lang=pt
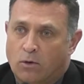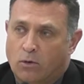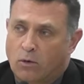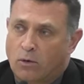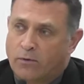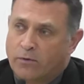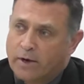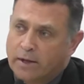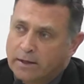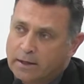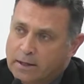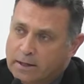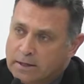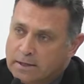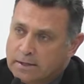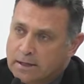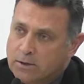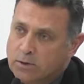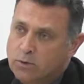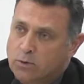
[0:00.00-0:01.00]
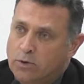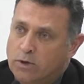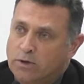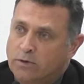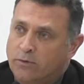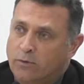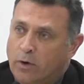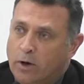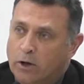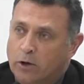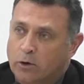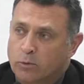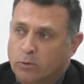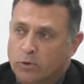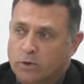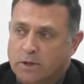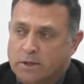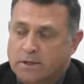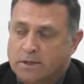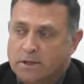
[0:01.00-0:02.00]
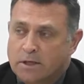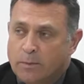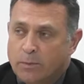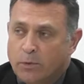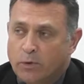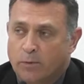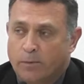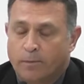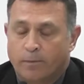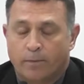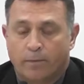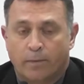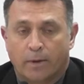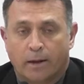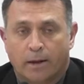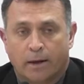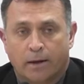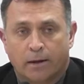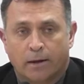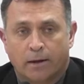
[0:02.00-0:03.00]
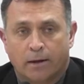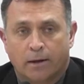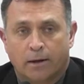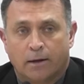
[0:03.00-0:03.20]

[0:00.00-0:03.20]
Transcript: confraternizações fora do município, né?